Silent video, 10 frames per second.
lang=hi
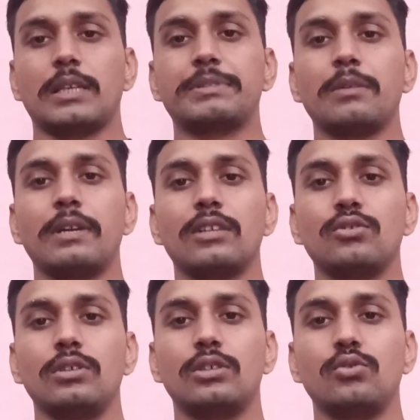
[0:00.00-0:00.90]
सबसे बड़ा
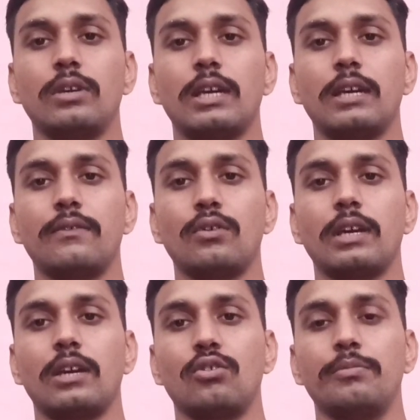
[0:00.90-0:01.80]
जो इशू है वो
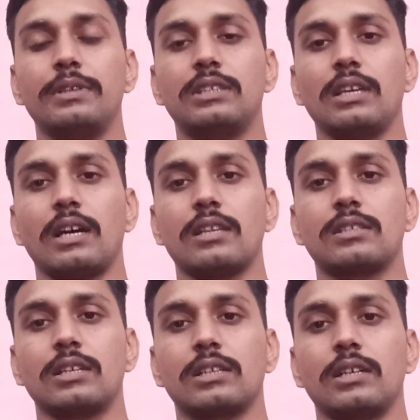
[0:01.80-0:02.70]
है ओबीसी
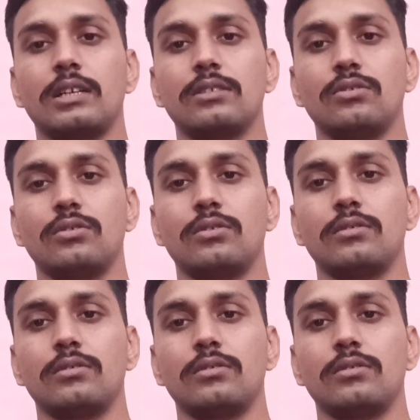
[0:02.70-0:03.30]
आरक्षण का जो